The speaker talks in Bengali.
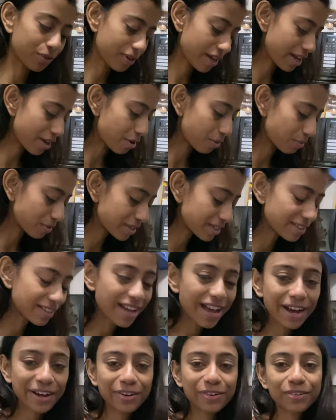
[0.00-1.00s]
এই অবস্থা
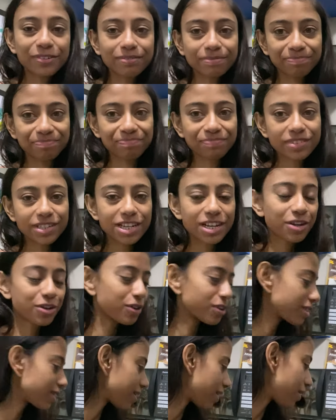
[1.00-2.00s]
এখন ঠিক
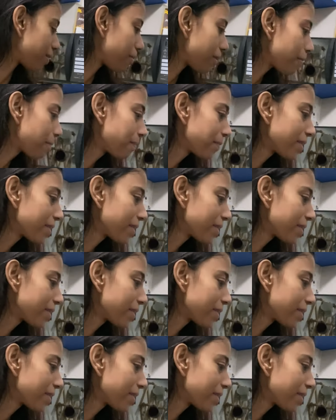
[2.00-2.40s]
করতে হবে